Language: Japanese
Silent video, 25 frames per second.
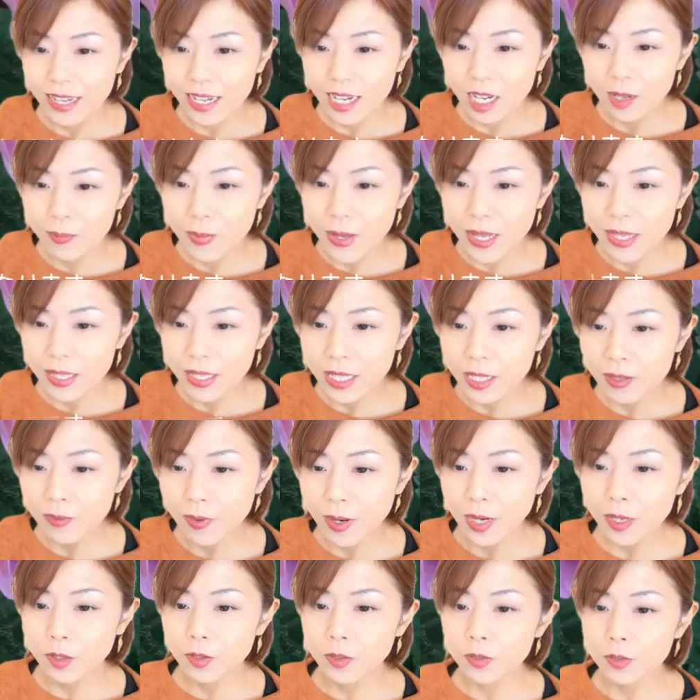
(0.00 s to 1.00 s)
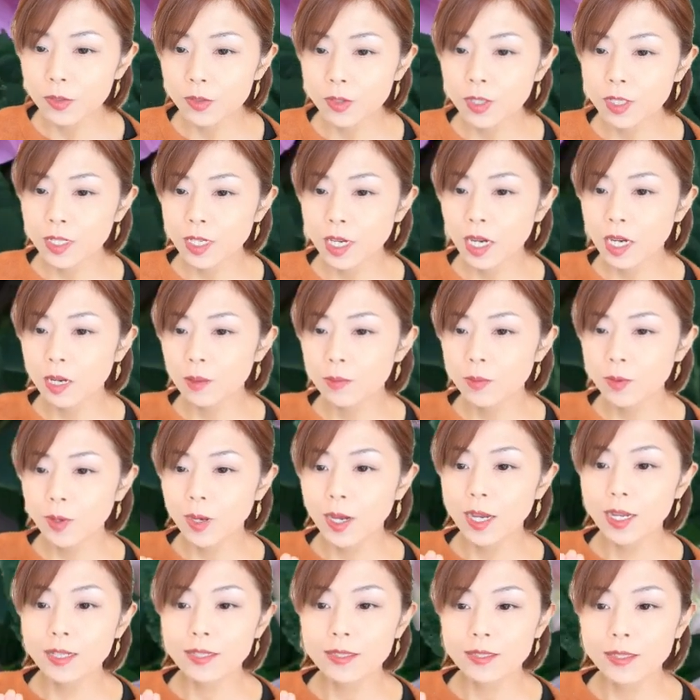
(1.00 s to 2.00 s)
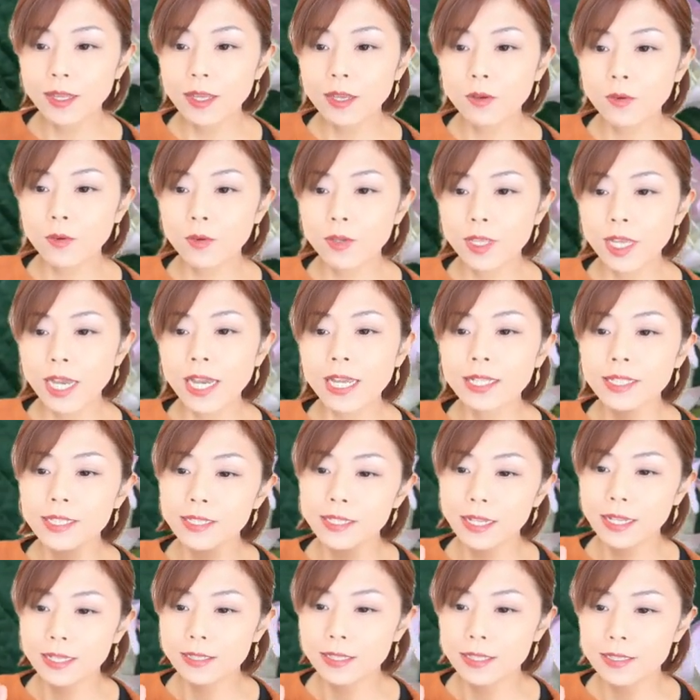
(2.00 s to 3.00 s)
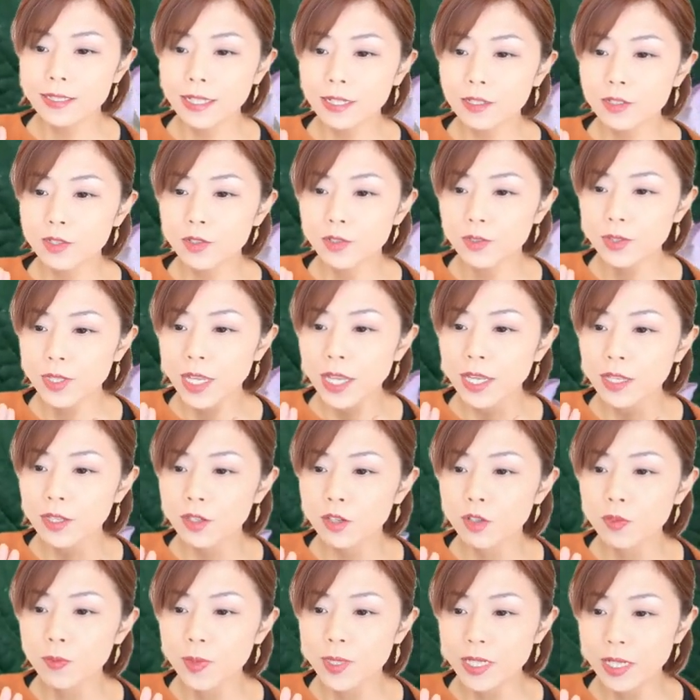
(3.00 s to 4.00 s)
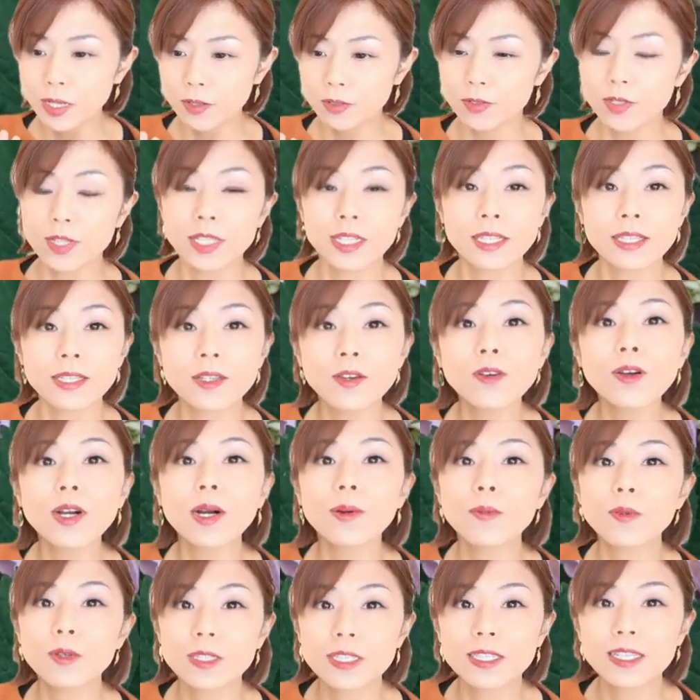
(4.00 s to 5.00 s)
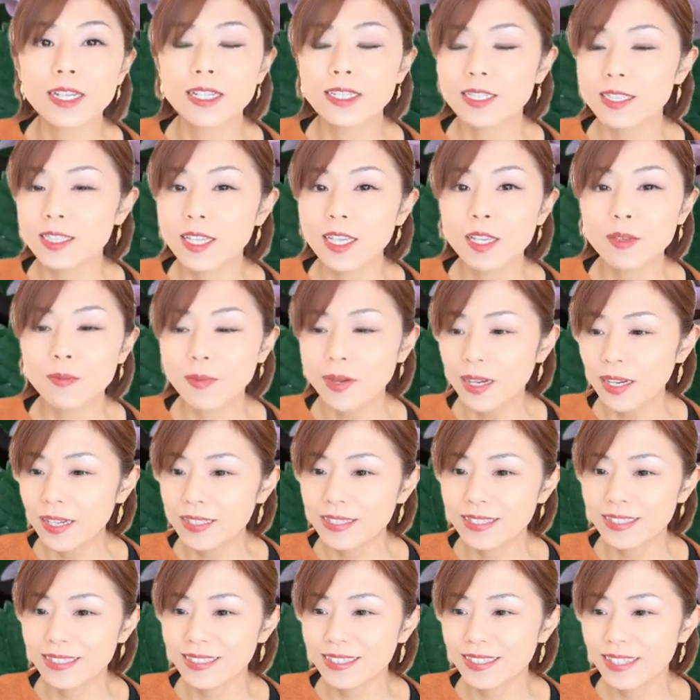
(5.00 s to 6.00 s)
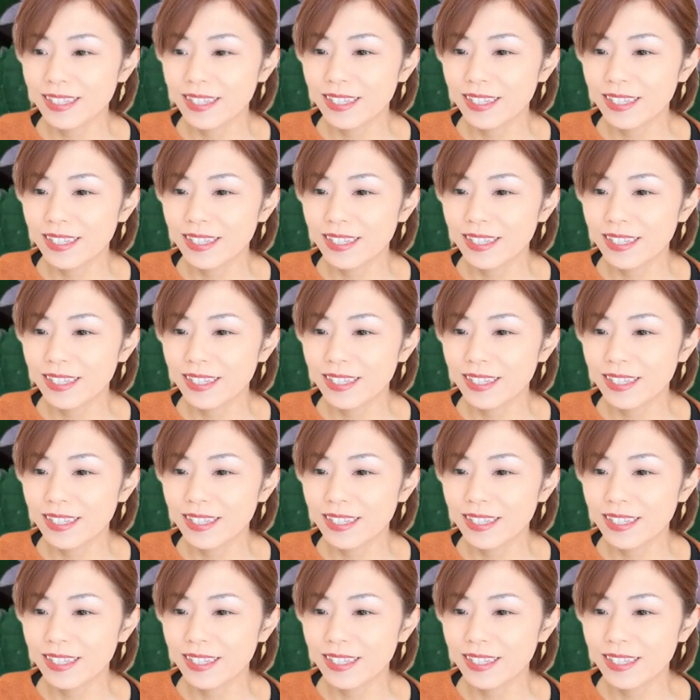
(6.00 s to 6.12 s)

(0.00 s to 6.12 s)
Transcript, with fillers: 花弁には緩いカーブがあってこう八重になって咲くので優美な雰囲気を醸し出しています。